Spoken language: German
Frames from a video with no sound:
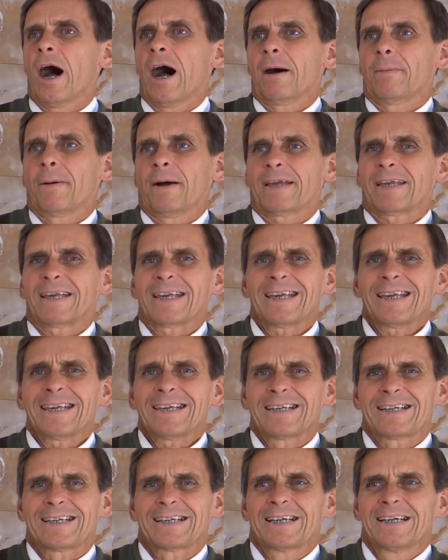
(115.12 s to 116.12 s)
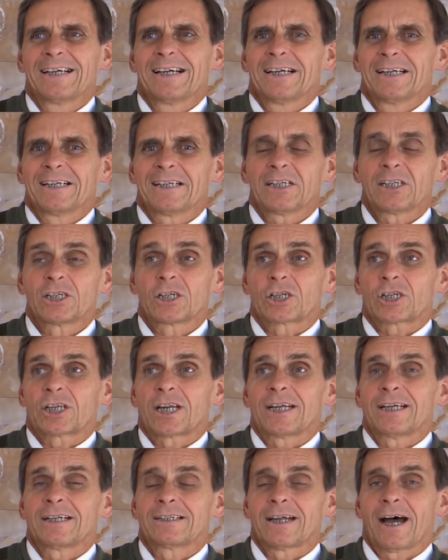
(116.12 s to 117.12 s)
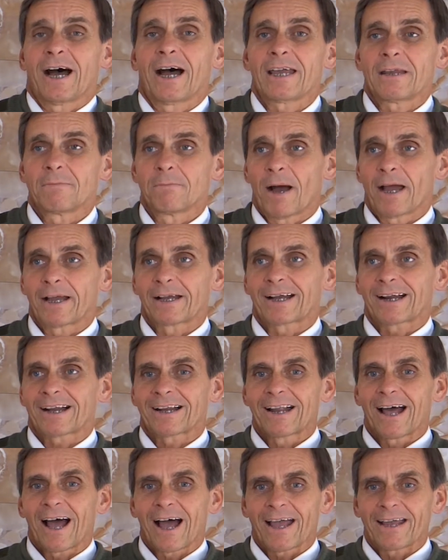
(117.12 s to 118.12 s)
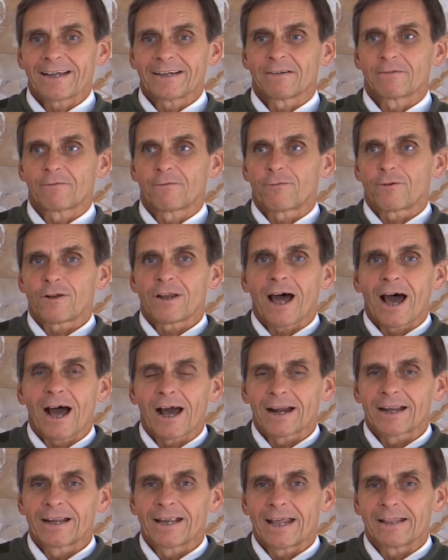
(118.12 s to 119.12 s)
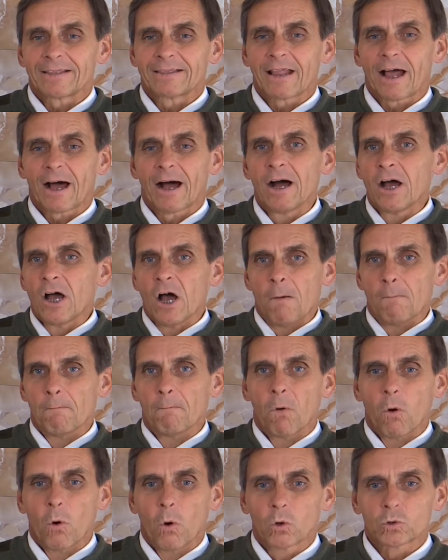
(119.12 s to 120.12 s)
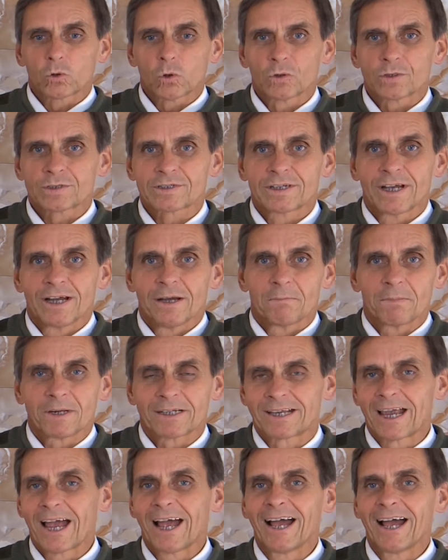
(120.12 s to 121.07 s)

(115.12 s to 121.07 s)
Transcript: Aber ich, ich stehe da in meinem kleinen Flachländer-Modus mit